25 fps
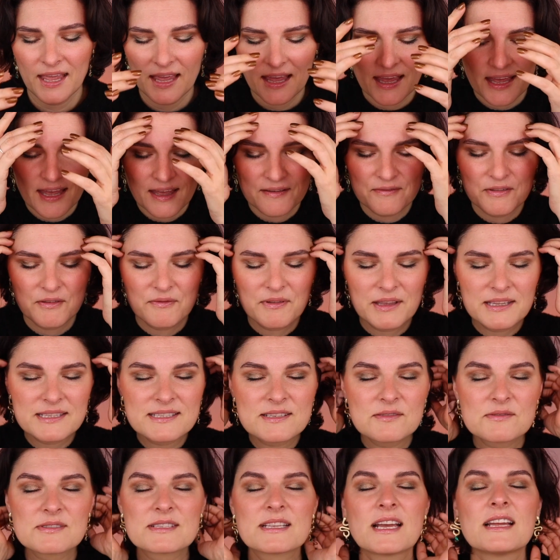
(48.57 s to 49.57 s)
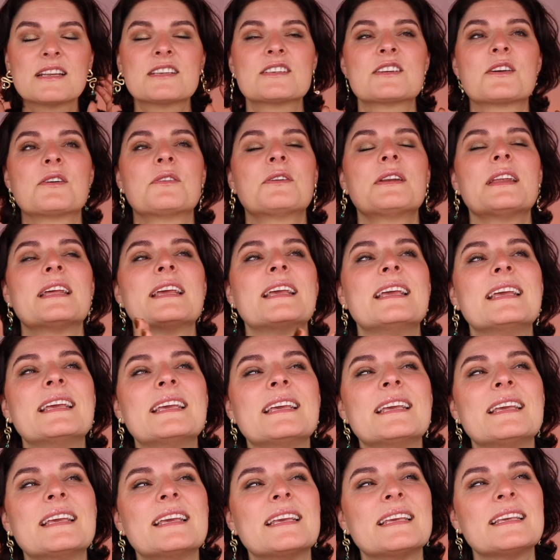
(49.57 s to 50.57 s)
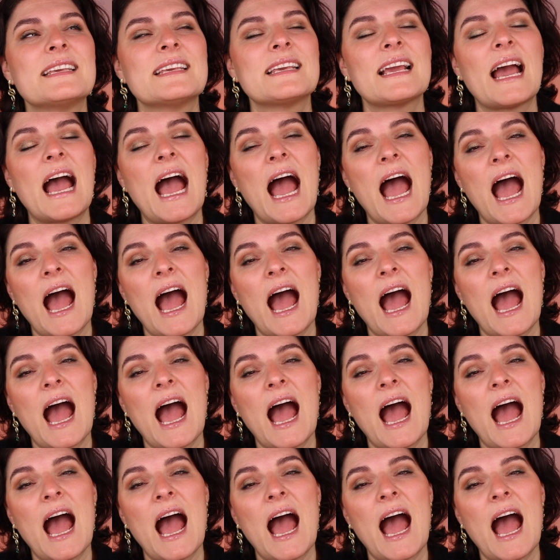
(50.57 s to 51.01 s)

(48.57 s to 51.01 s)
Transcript: Äh, wir werden sie uns anschauen. Ich